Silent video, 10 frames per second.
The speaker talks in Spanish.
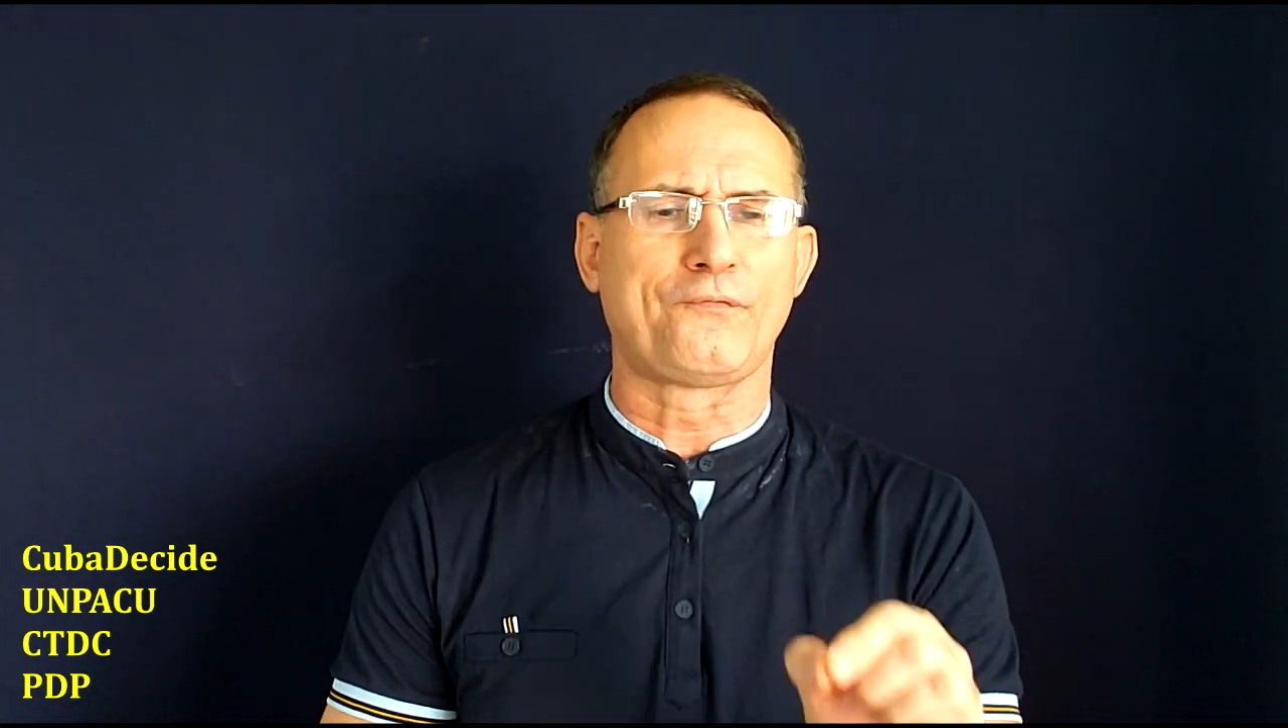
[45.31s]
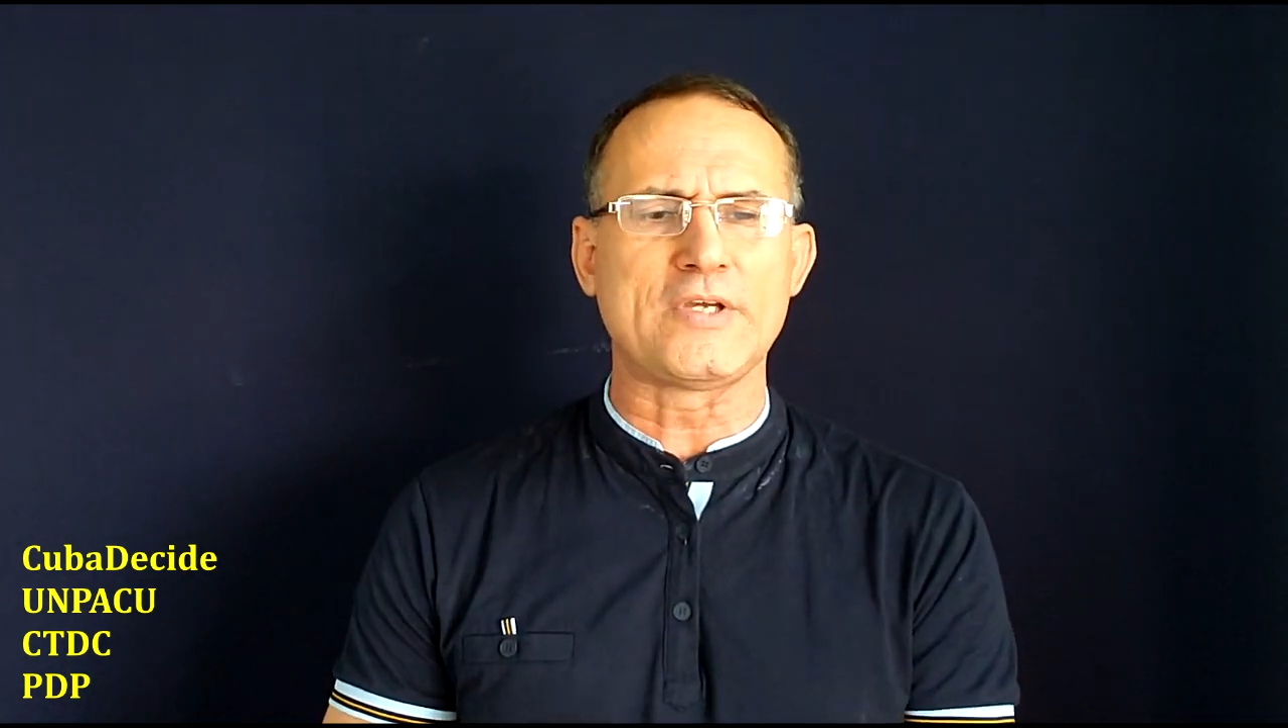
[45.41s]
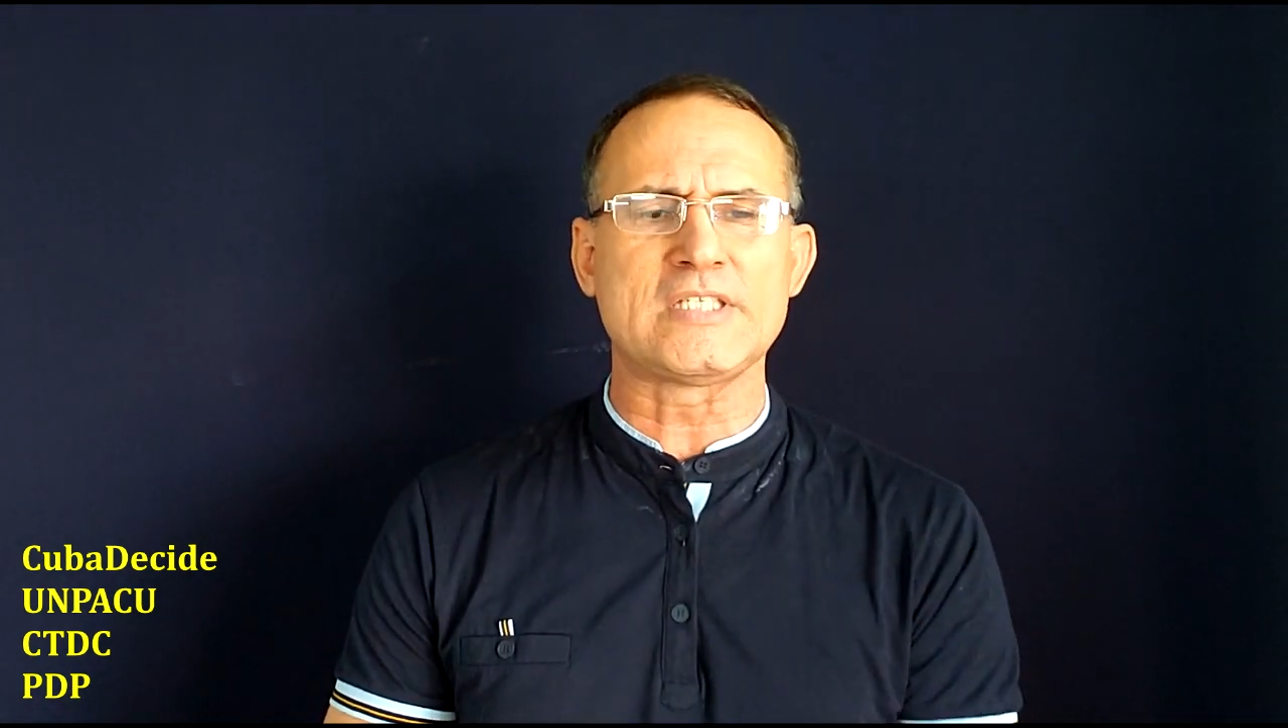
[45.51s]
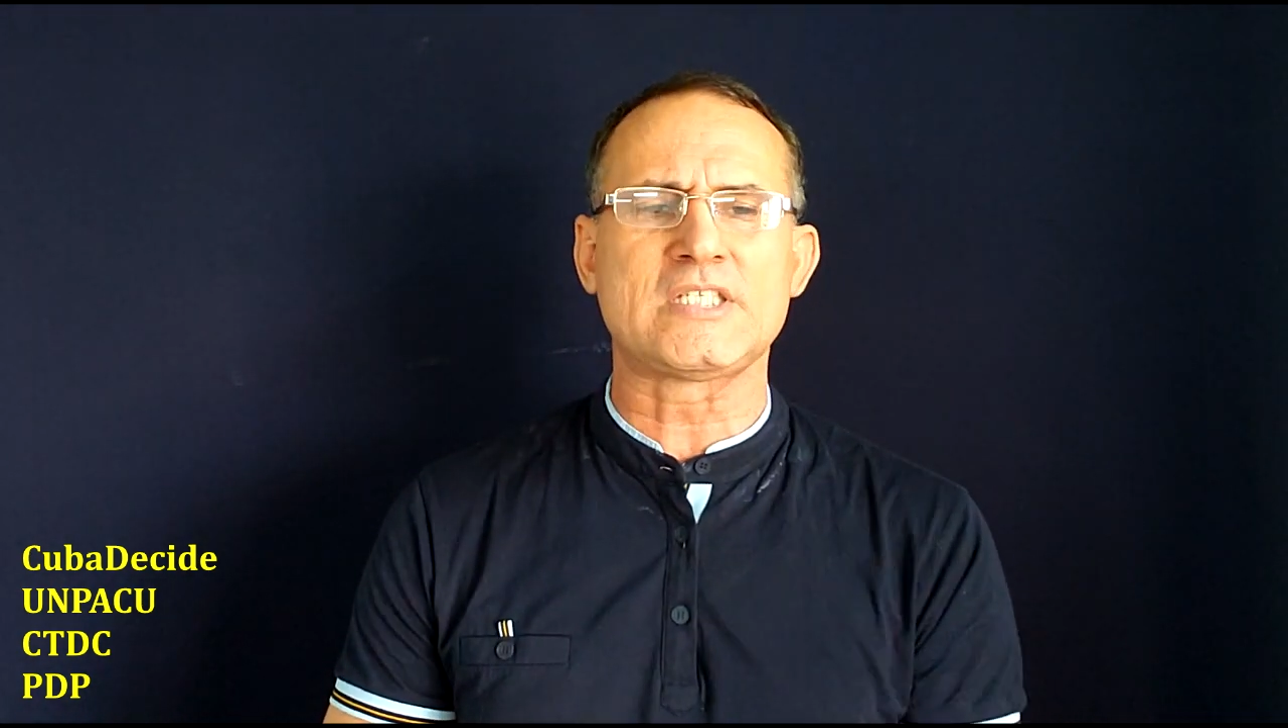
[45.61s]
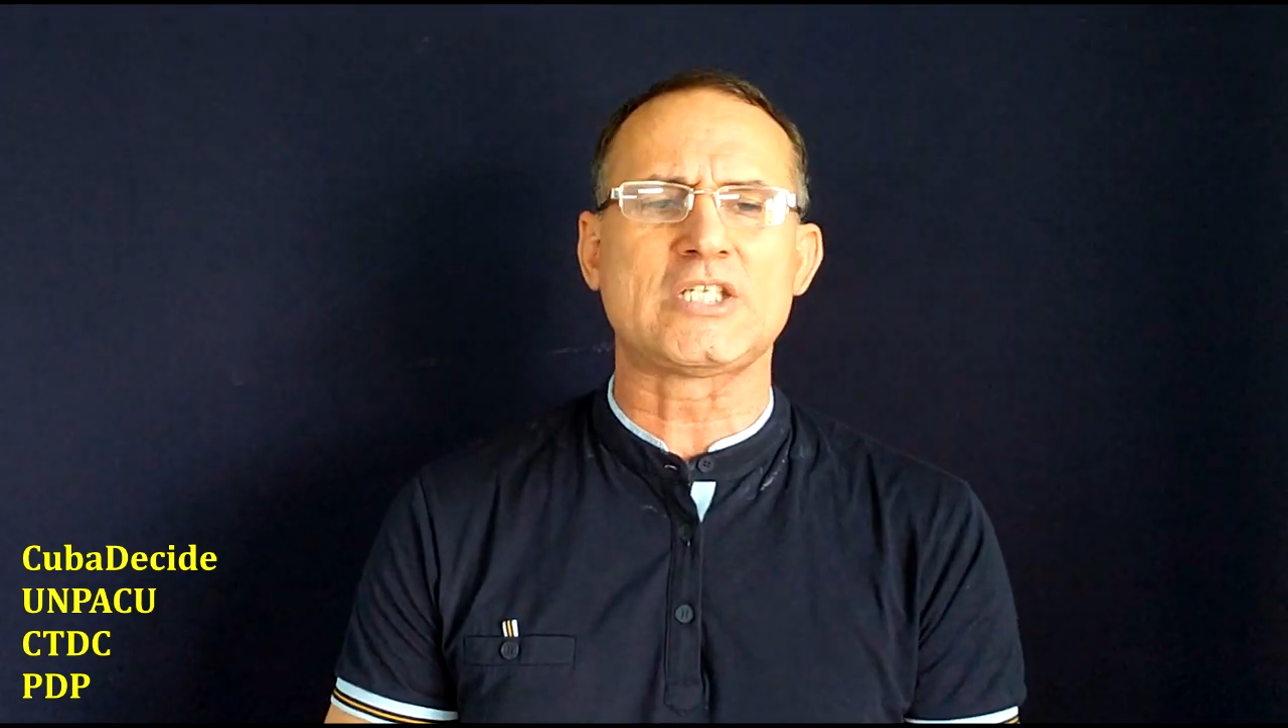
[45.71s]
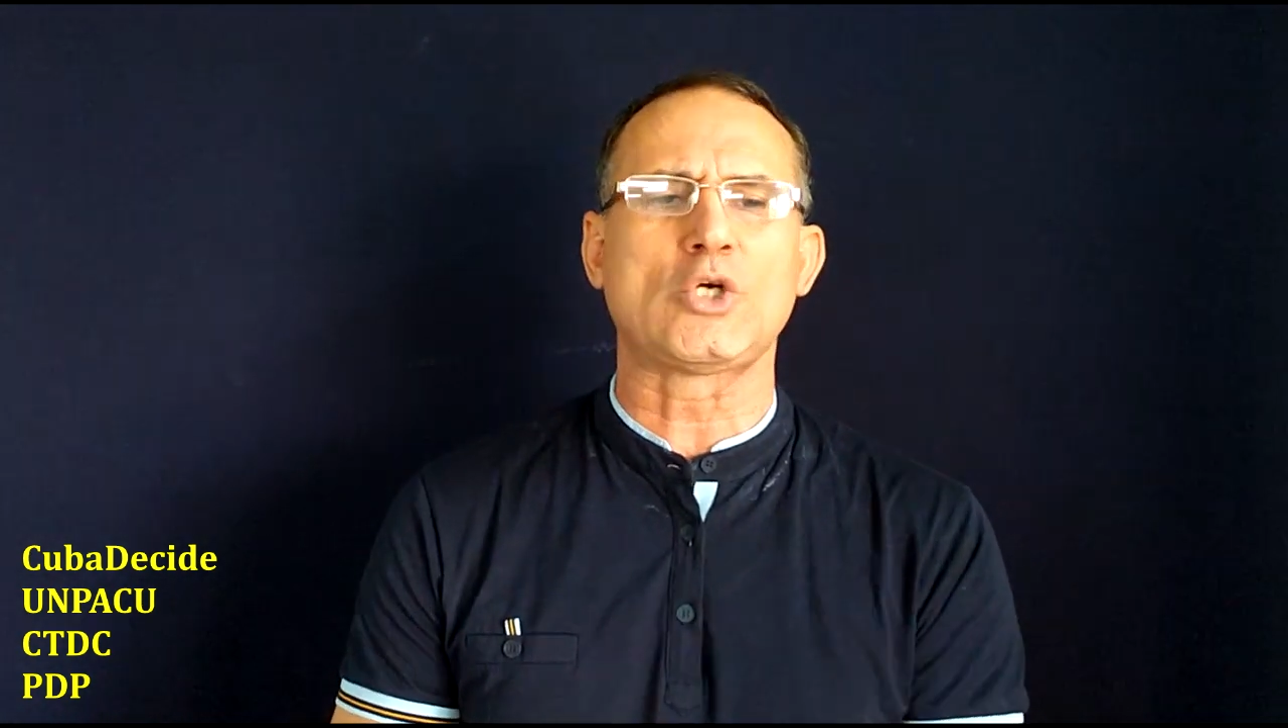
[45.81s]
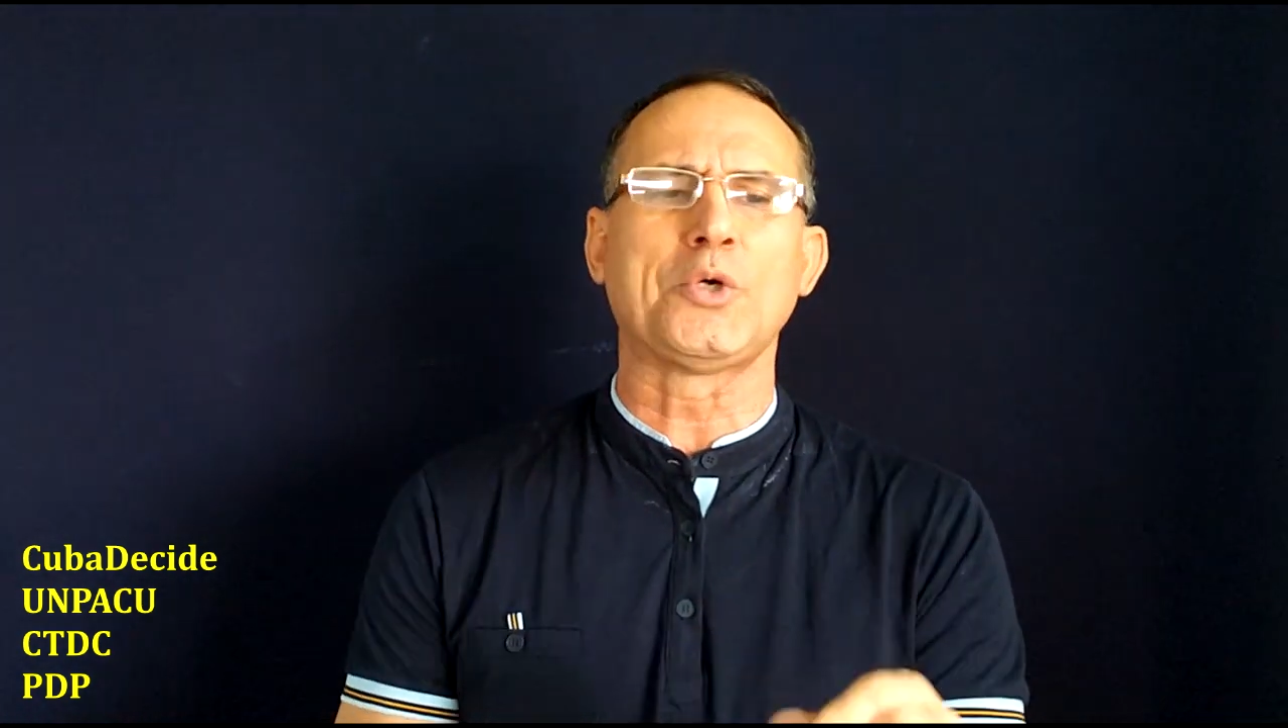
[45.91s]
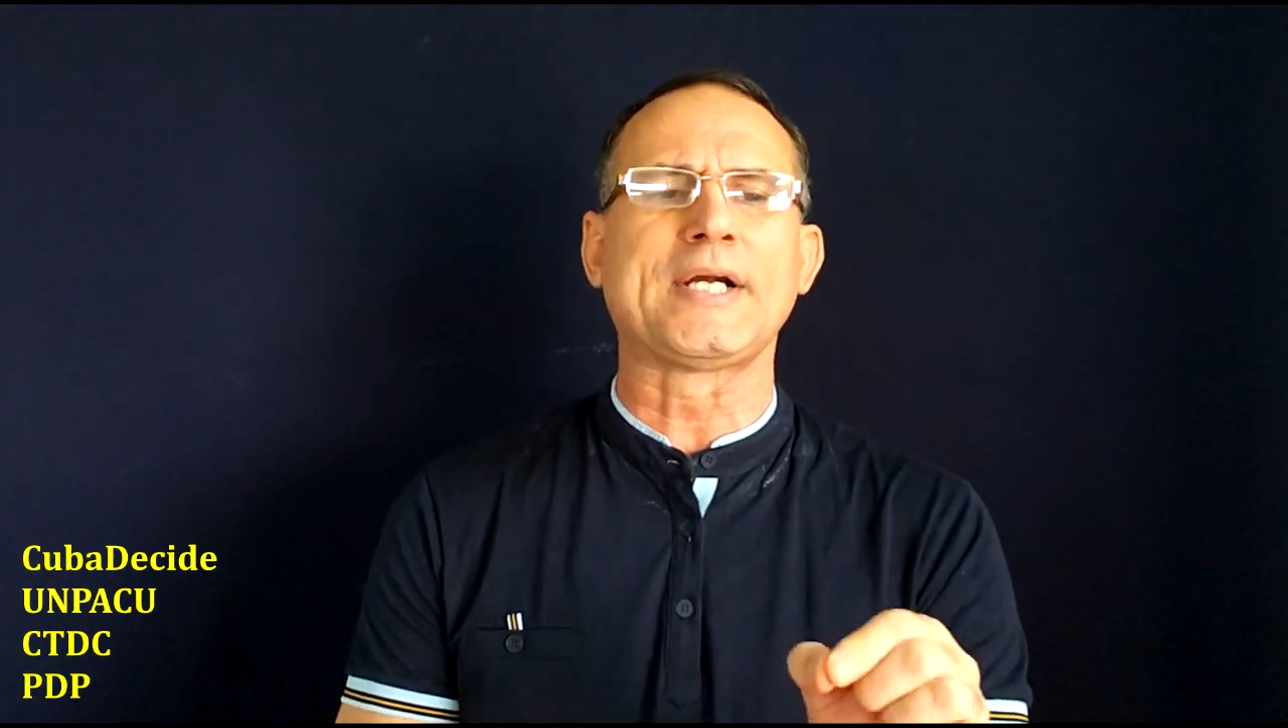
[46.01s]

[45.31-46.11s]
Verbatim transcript: físico